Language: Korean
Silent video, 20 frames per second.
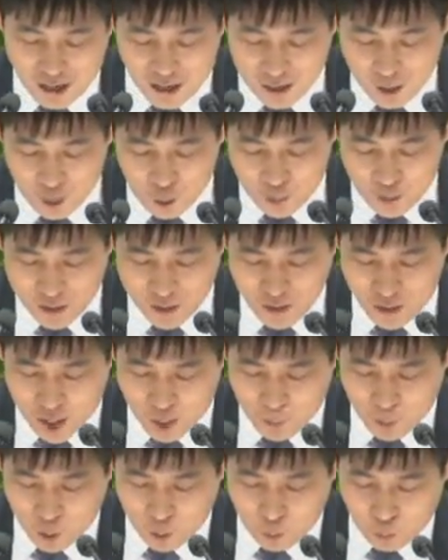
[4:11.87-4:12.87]
이 고민은
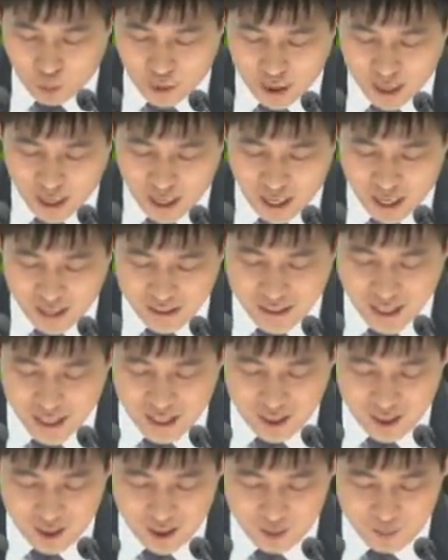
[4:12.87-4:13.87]
아마도 모세가
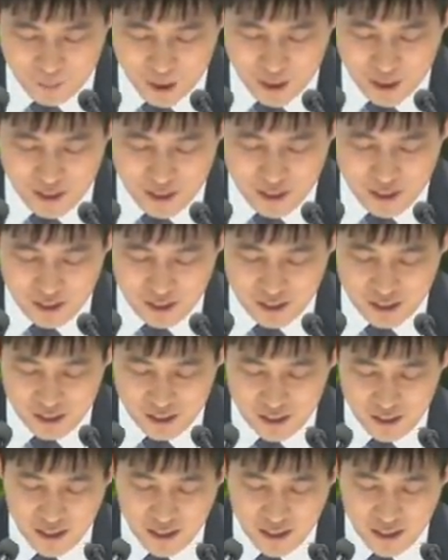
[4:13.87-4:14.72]
가장 많이